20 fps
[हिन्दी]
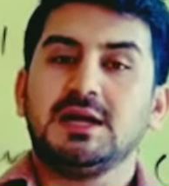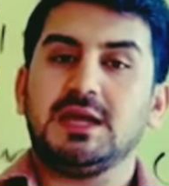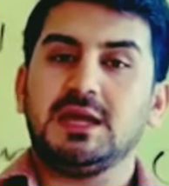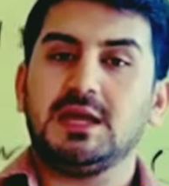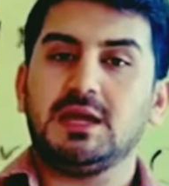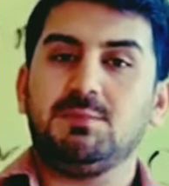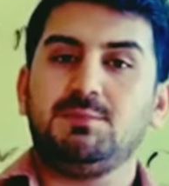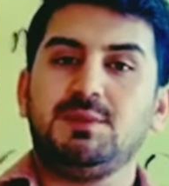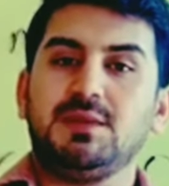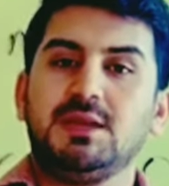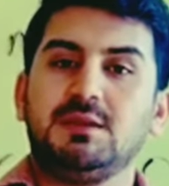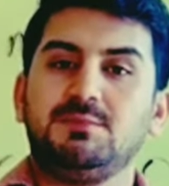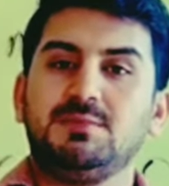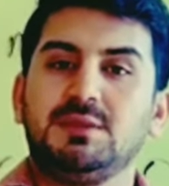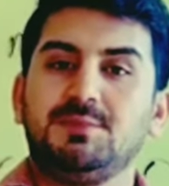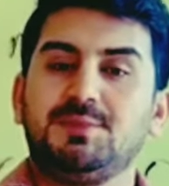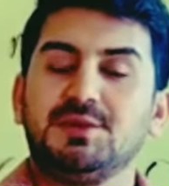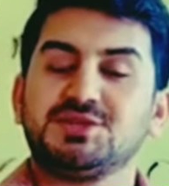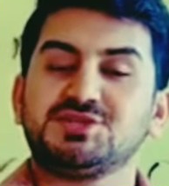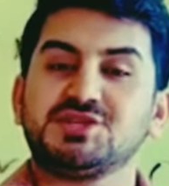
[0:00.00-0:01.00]

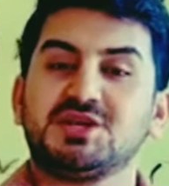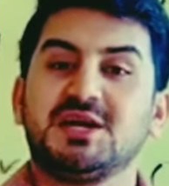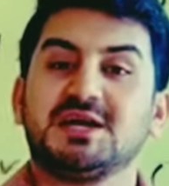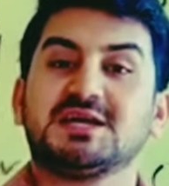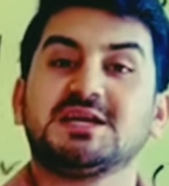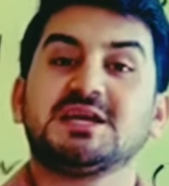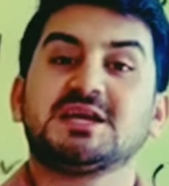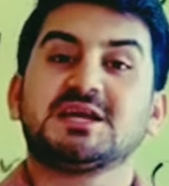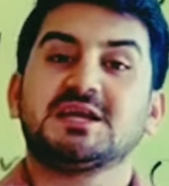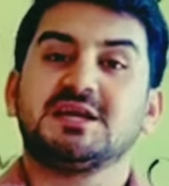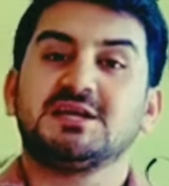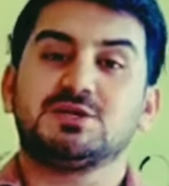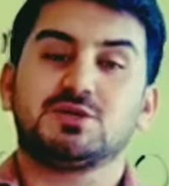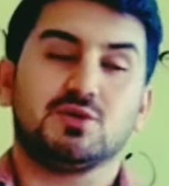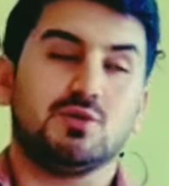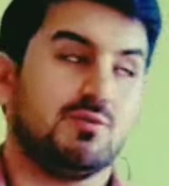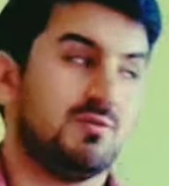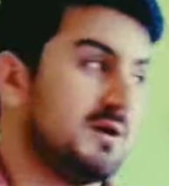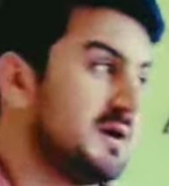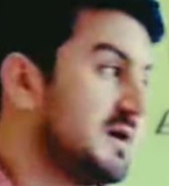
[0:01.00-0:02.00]
एयरबीएनबी पे चढ़ा के रेंट ओवर